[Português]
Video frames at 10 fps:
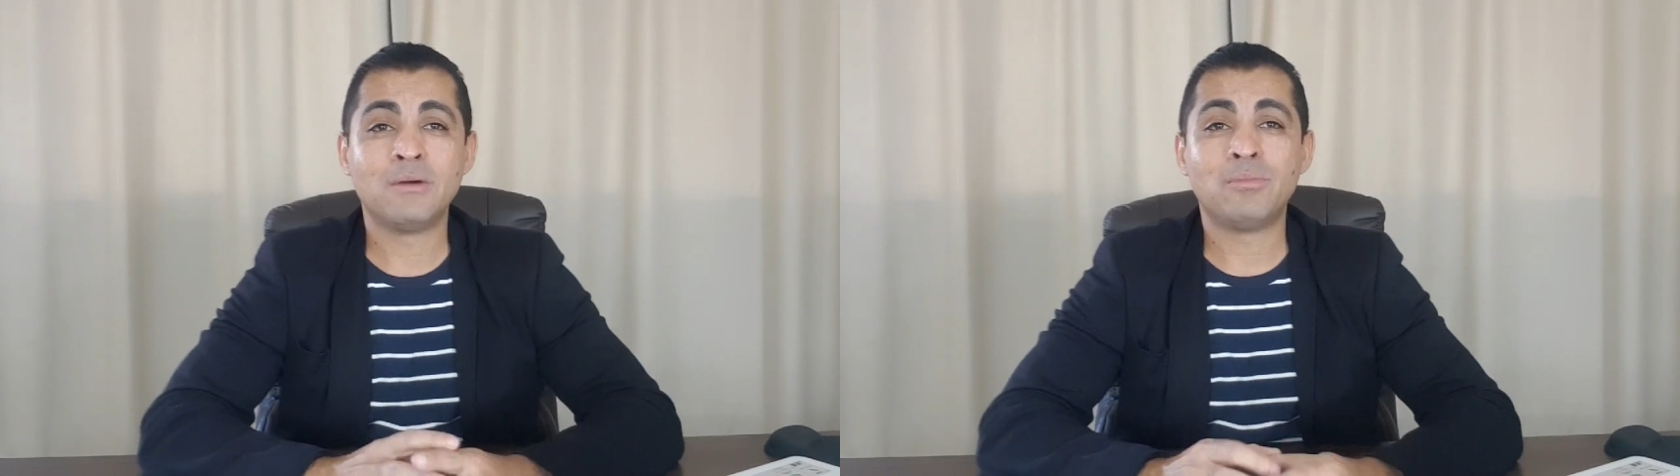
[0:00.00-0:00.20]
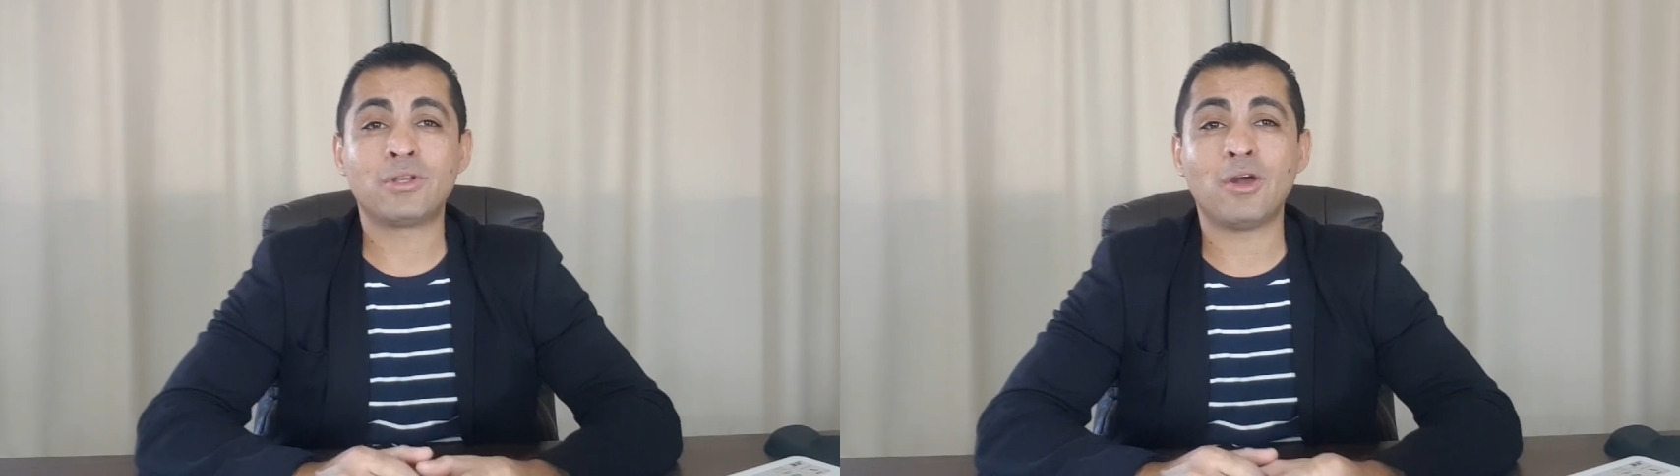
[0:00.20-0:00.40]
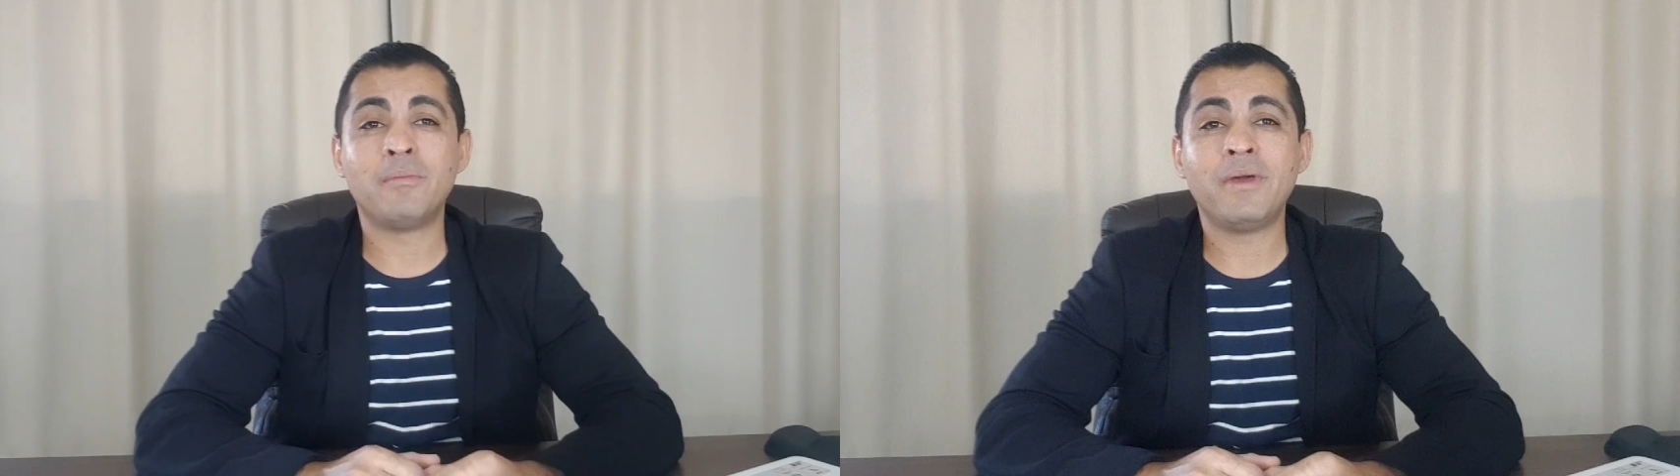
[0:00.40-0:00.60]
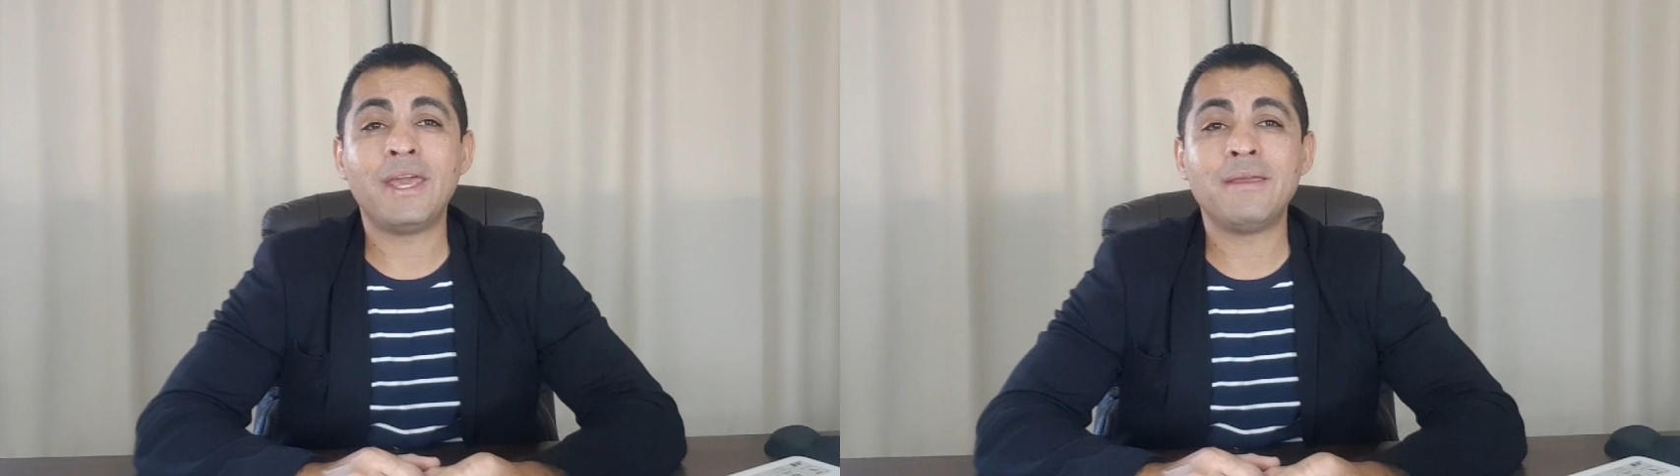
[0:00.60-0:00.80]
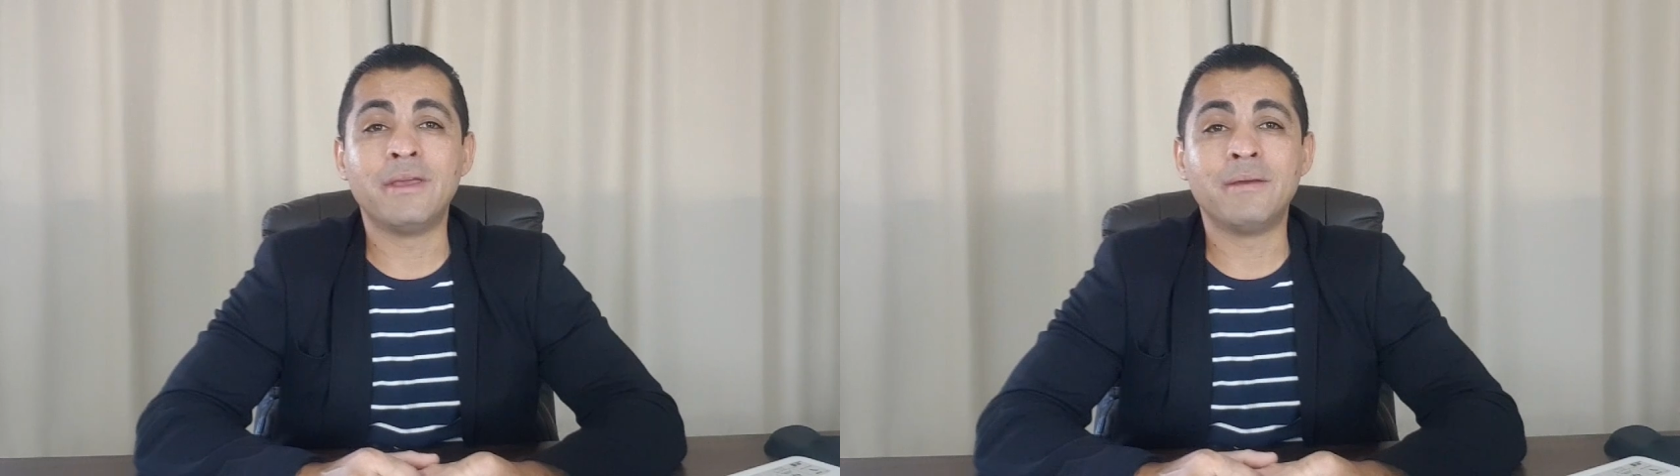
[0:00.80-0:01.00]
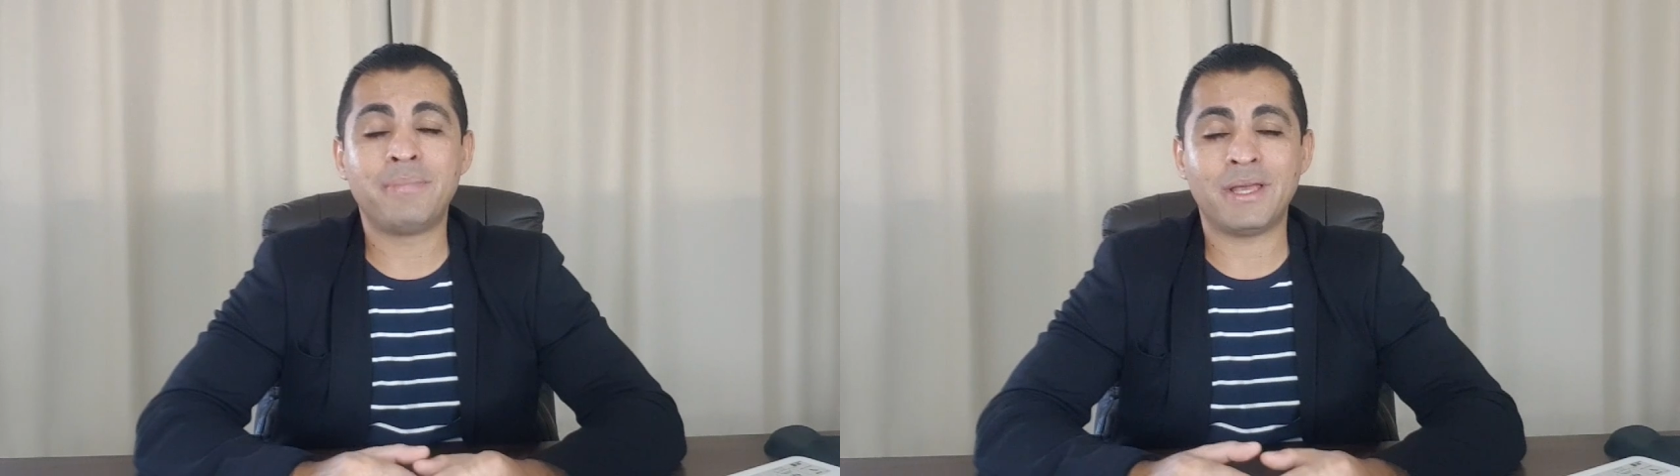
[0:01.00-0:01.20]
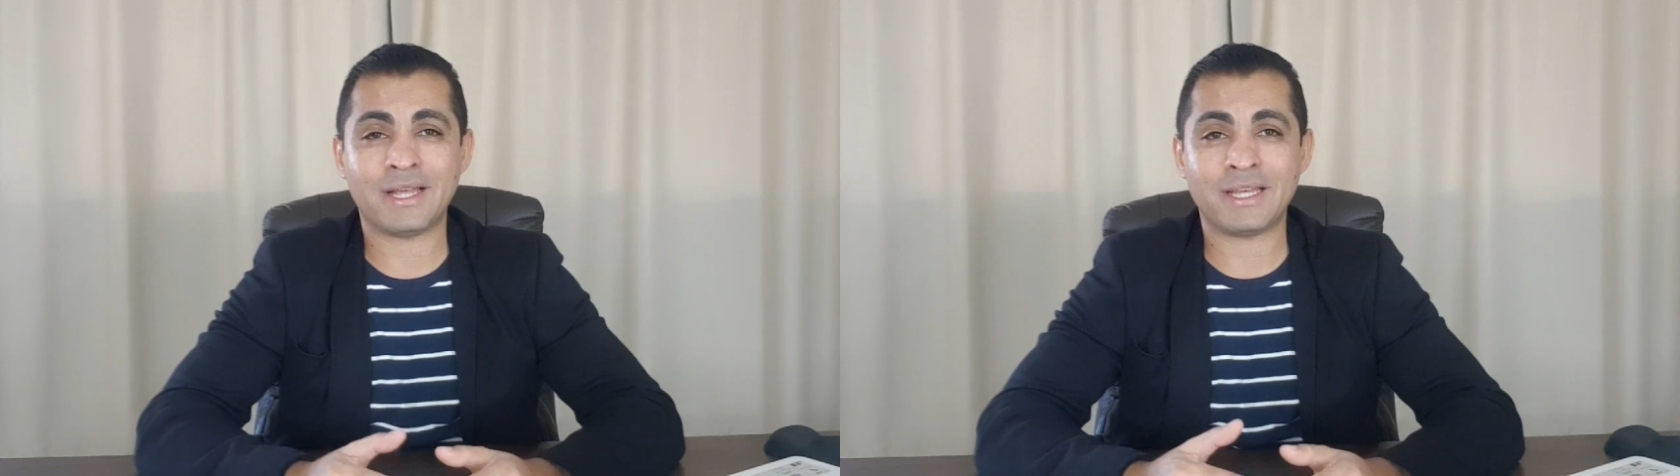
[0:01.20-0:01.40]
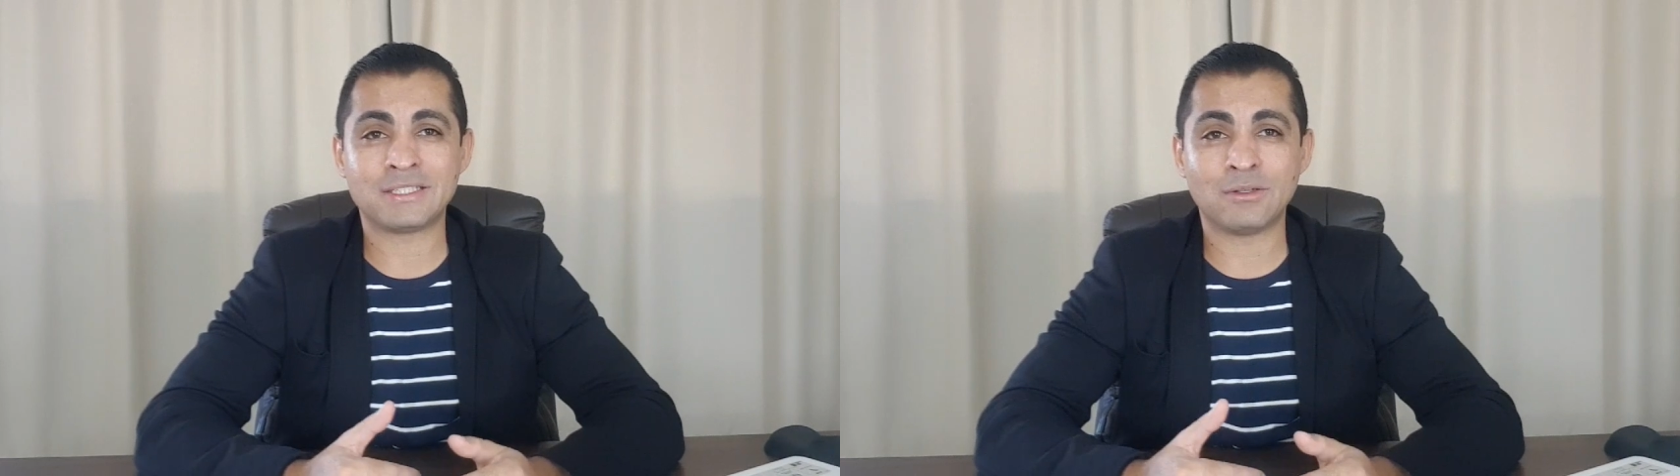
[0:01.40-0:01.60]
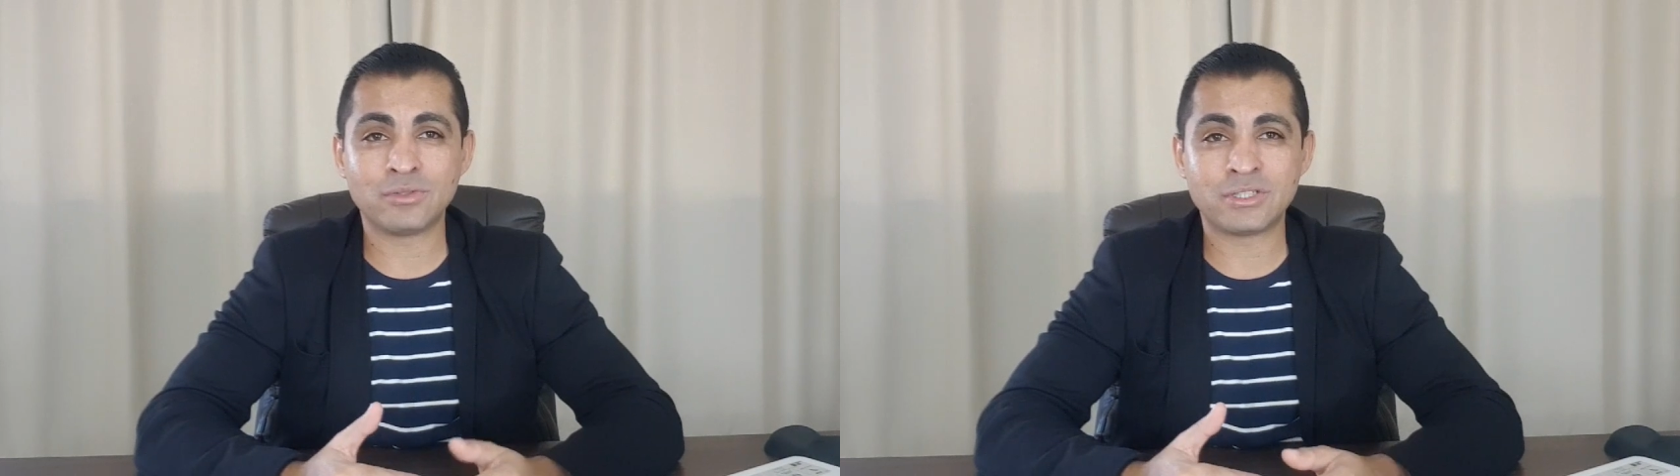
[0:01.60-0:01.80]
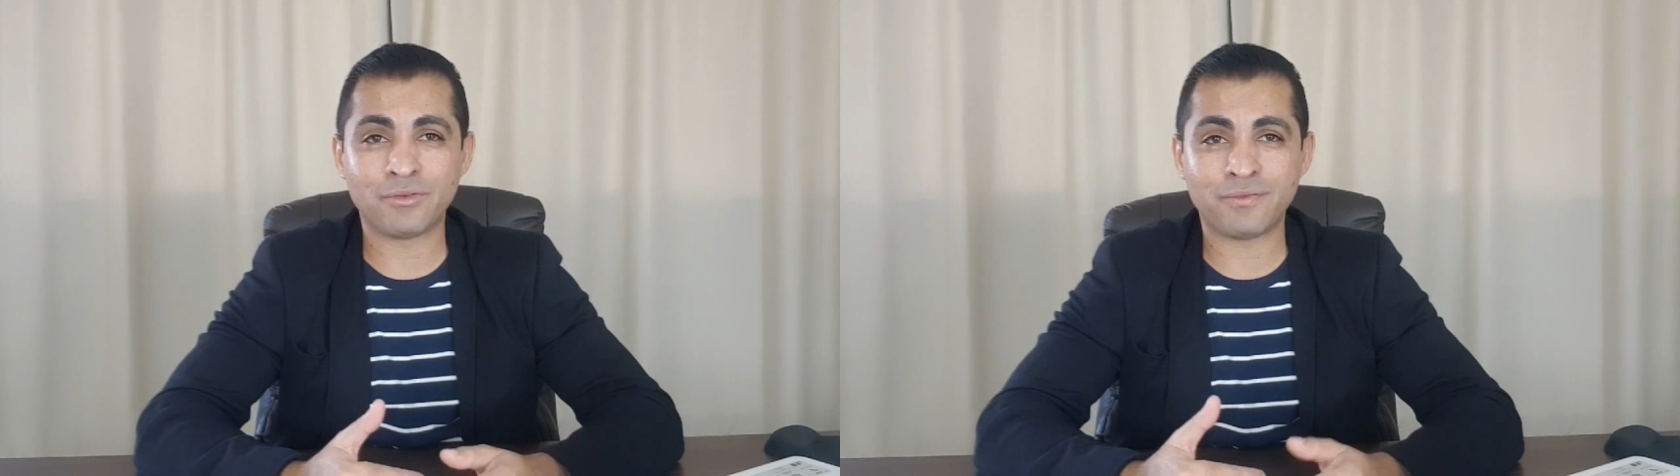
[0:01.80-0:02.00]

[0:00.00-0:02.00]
Porque o MEI, pela questão do seu